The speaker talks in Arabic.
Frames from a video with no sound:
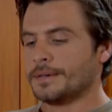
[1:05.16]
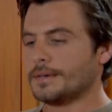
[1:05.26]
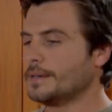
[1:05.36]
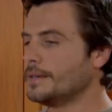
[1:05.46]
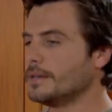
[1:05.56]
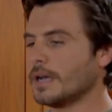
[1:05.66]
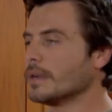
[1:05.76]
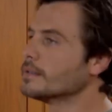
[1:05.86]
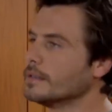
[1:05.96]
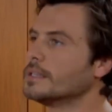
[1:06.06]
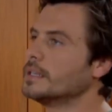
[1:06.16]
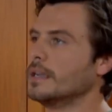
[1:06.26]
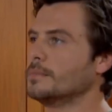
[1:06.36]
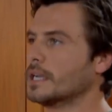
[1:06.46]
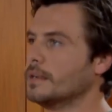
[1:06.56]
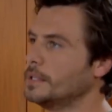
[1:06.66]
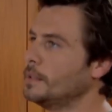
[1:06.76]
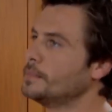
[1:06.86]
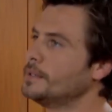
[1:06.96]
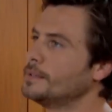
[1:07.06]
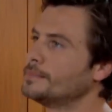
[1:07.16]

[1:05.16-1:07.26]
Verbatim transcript: آه خلاص انت نقي المكان اللي بتحبيه